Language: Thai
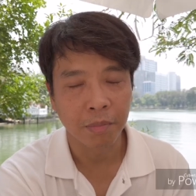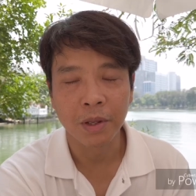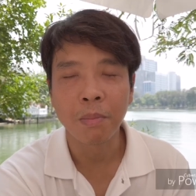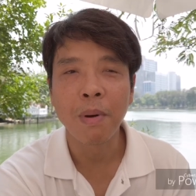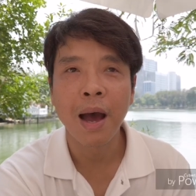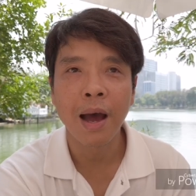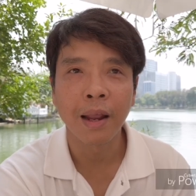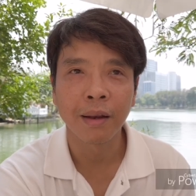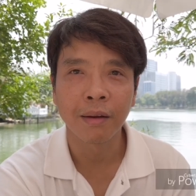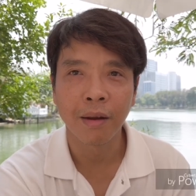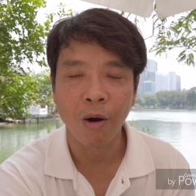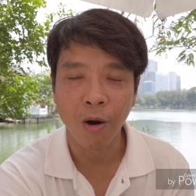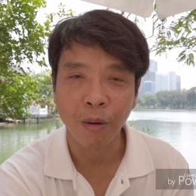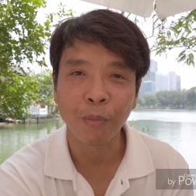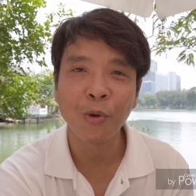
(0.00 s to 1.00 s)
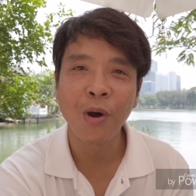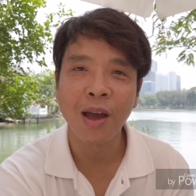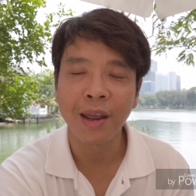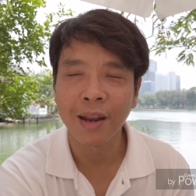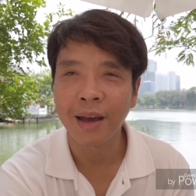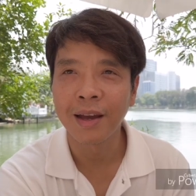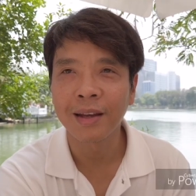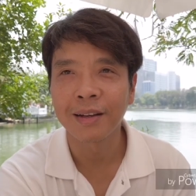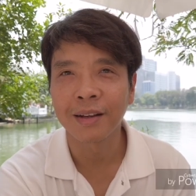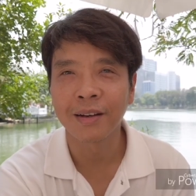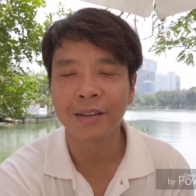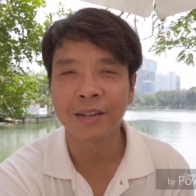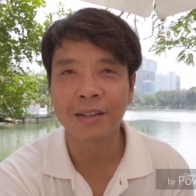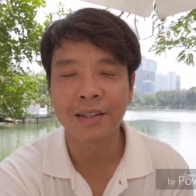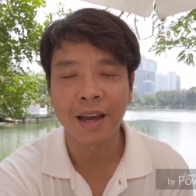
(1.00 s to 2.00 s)
กับที่บ้านหอมด้วยนะ
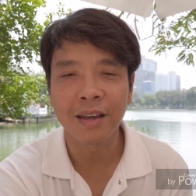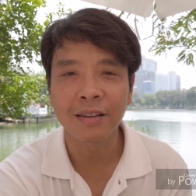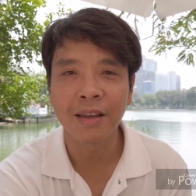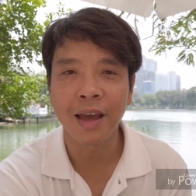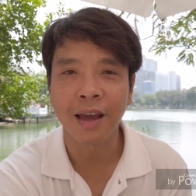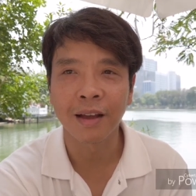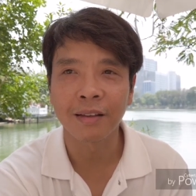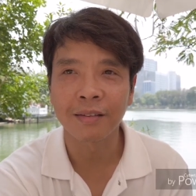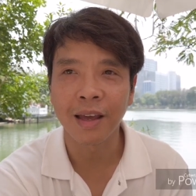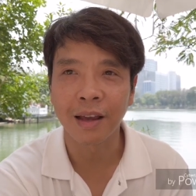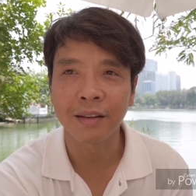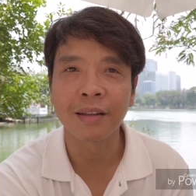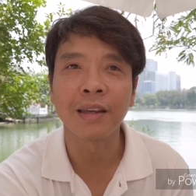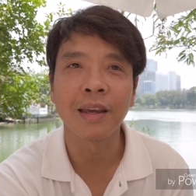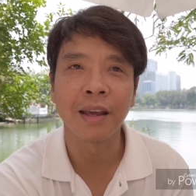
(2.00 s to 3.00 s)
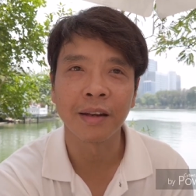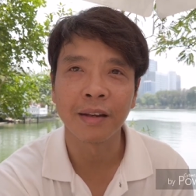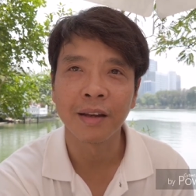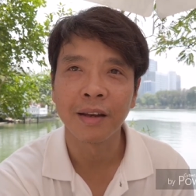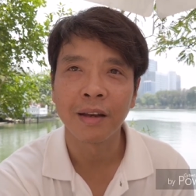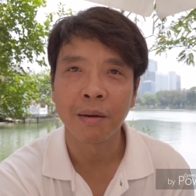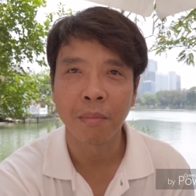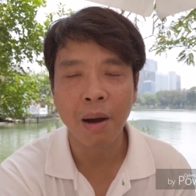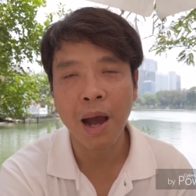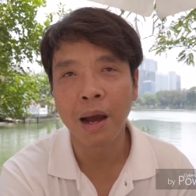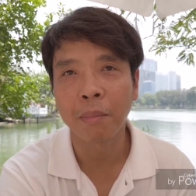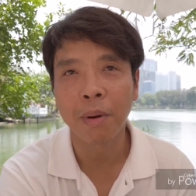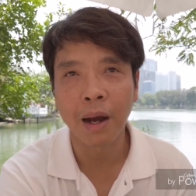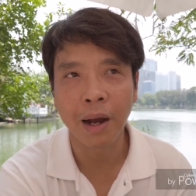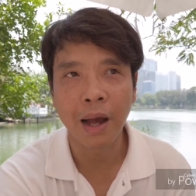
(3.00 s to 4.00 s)
ก็จะใช้แสงแสงเทียน
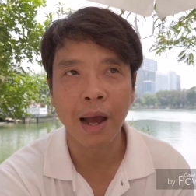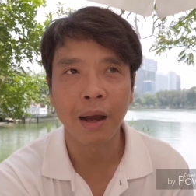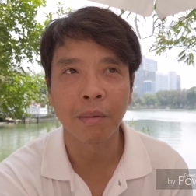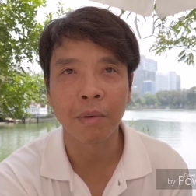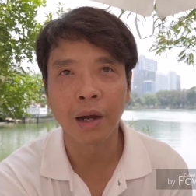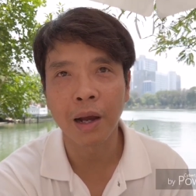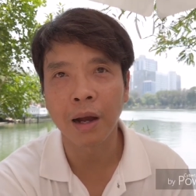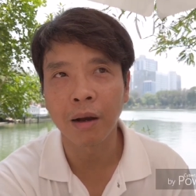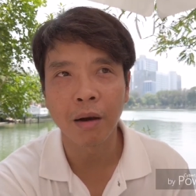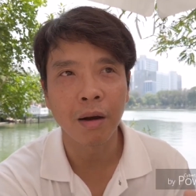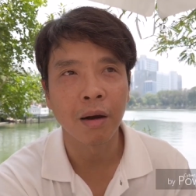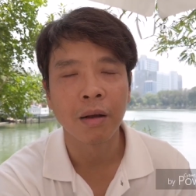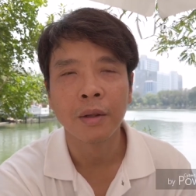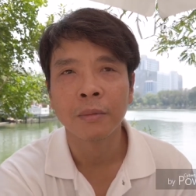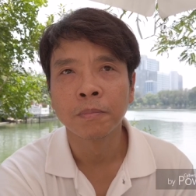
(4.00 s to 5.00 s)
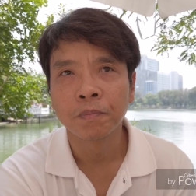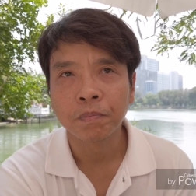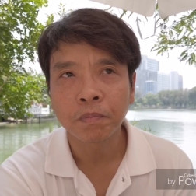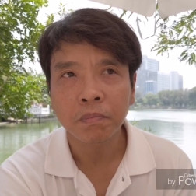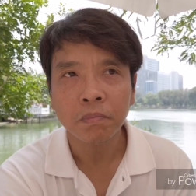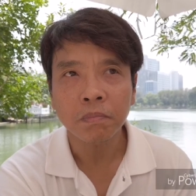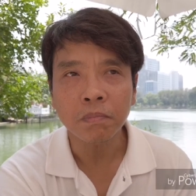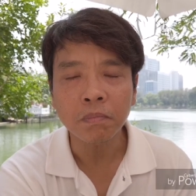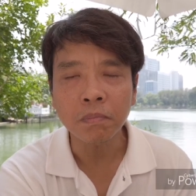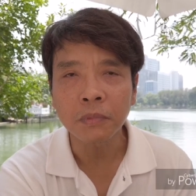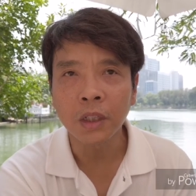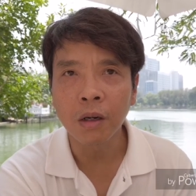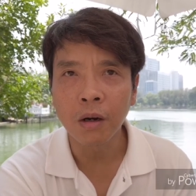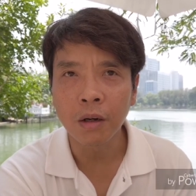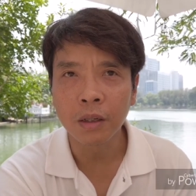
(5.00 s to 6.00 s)
บ้างบางครั้งบางครั้งก็
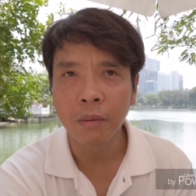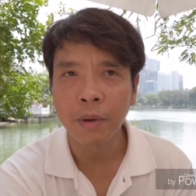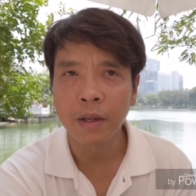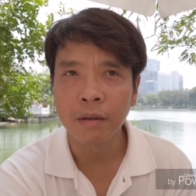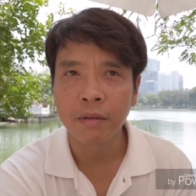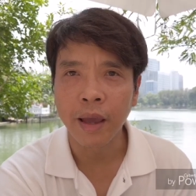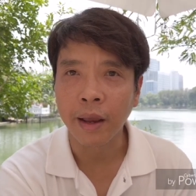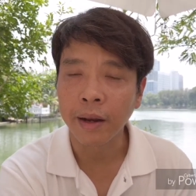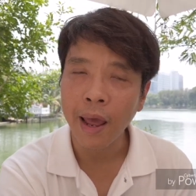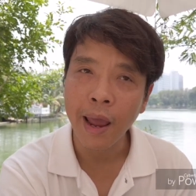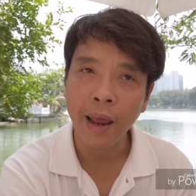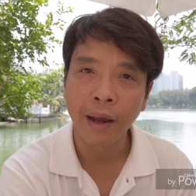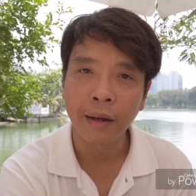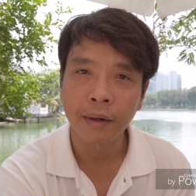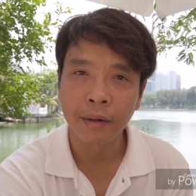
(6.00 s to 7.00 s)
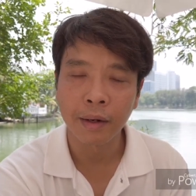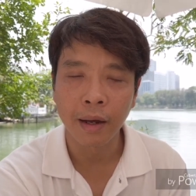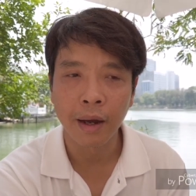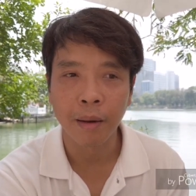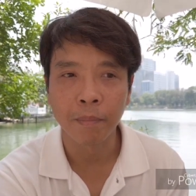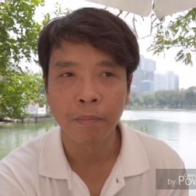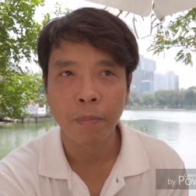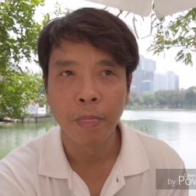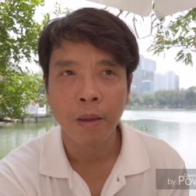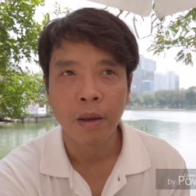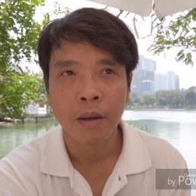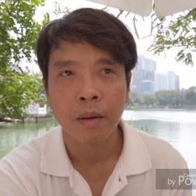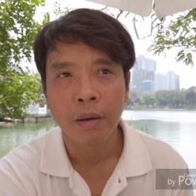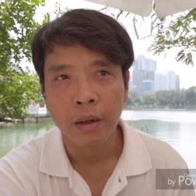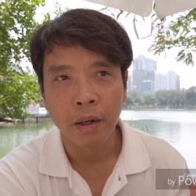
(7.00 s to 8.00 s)
ก็จะเป็นแสงแดงนะครับ
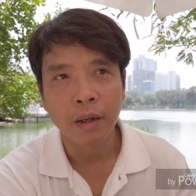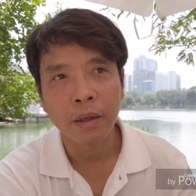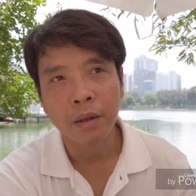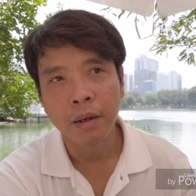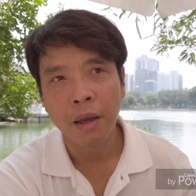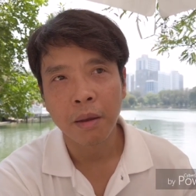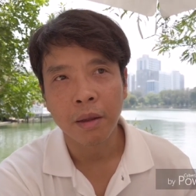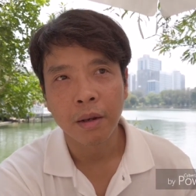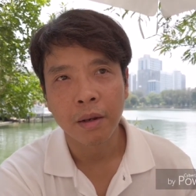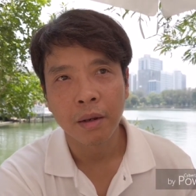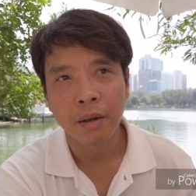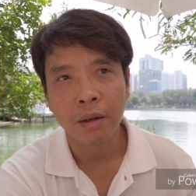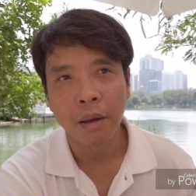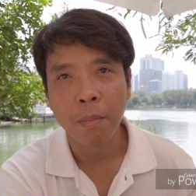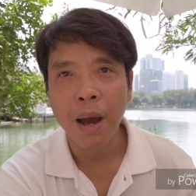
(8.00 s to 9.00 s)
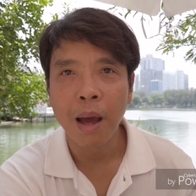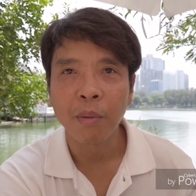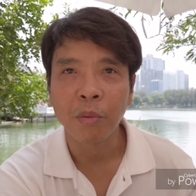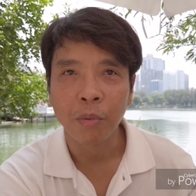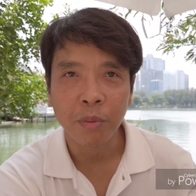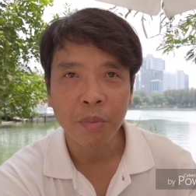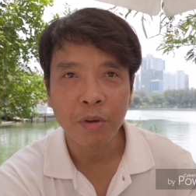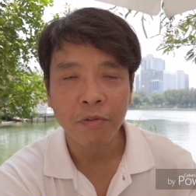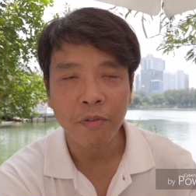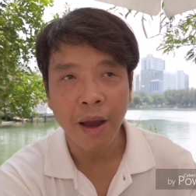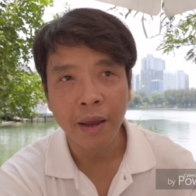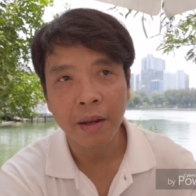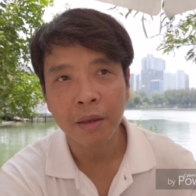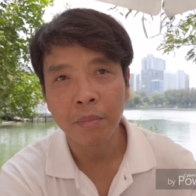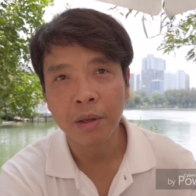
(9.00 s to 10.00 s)
อันนี้ในในบ้านผมไม่มี
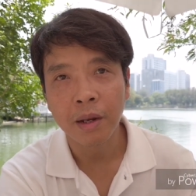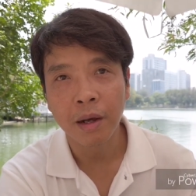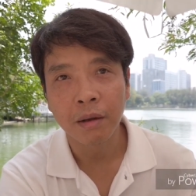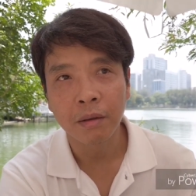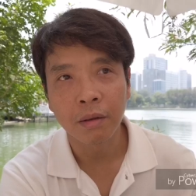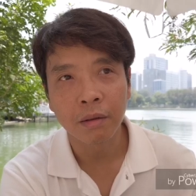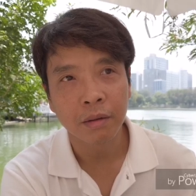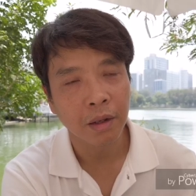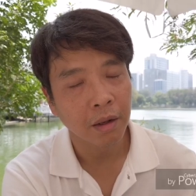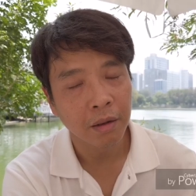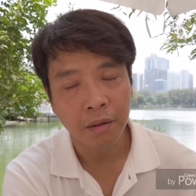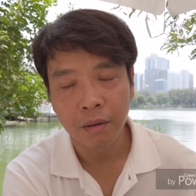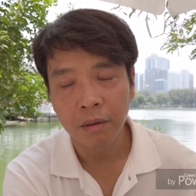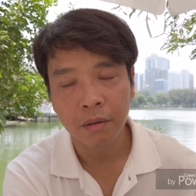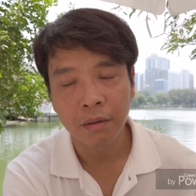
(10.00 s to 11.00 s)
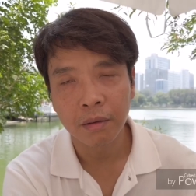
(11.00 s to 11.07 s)
ไฟที่มีทั้งทั้ง